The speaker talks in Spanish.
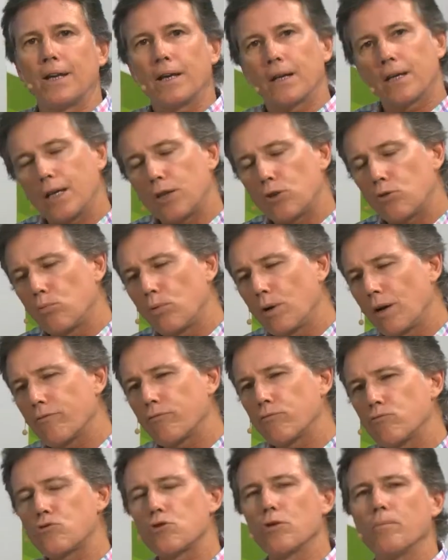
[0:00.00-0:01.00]
que estuvo en la
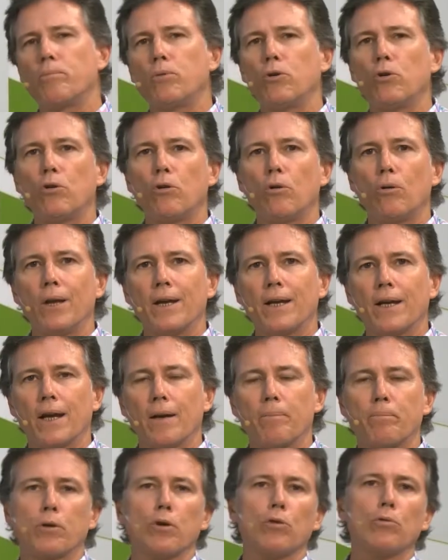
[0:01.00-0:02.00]
función pública,
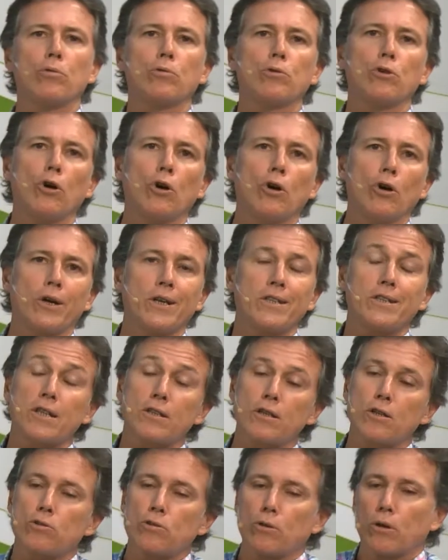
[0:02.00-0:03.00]
es productor, es
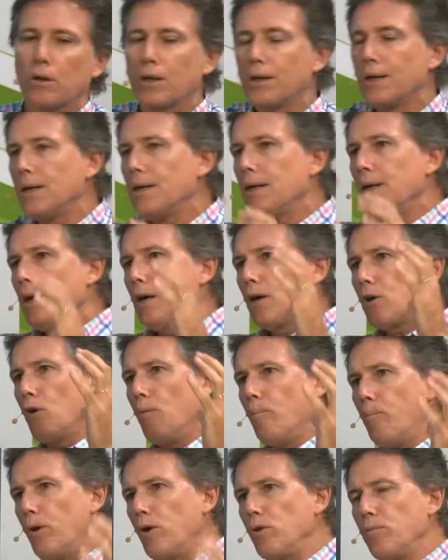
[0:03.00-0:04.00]
asesor
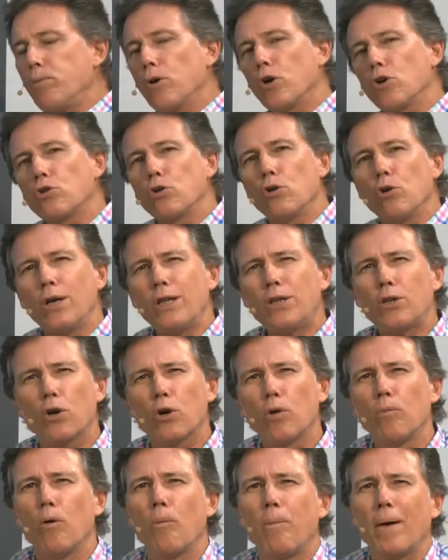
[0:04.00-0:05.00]
compone un poco todo esto
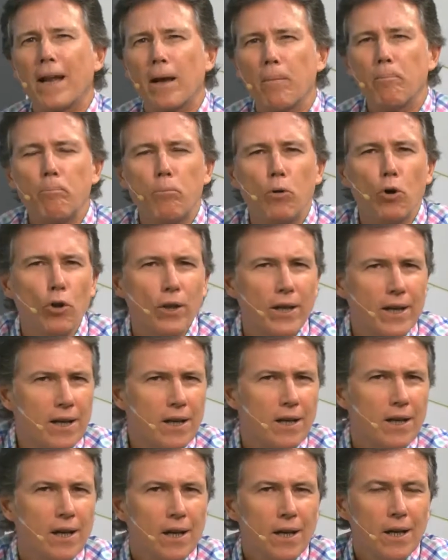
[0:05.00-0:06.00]
como para
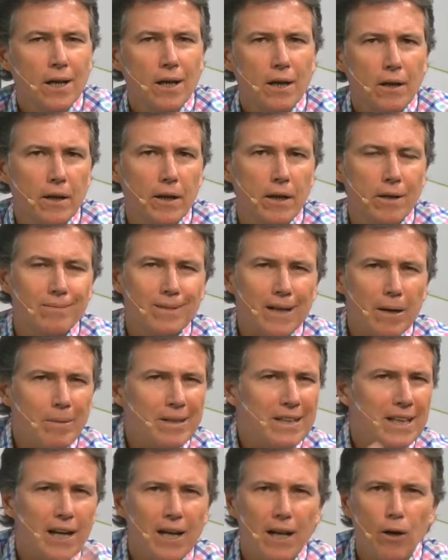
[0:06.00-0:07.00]
poder eh,
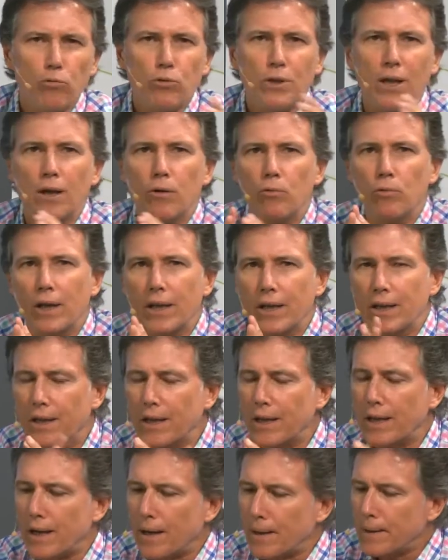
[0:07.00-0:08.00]
transmitirle a usted alguna
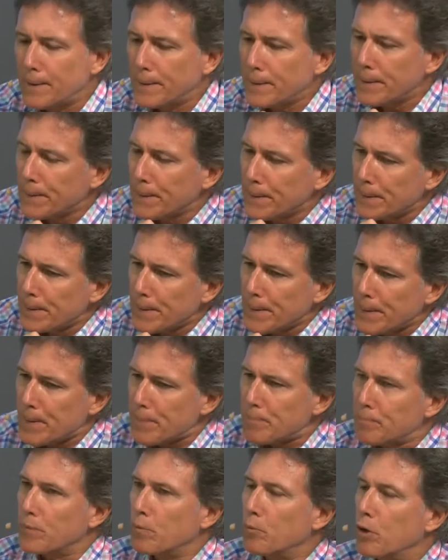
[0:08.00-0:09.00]
idea.
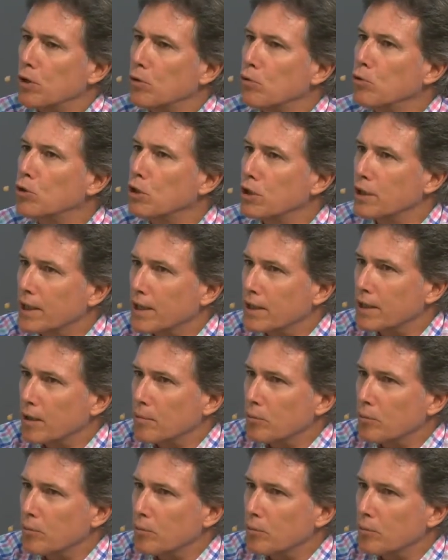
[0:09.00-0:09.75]
Bueno, un gusto tenerte como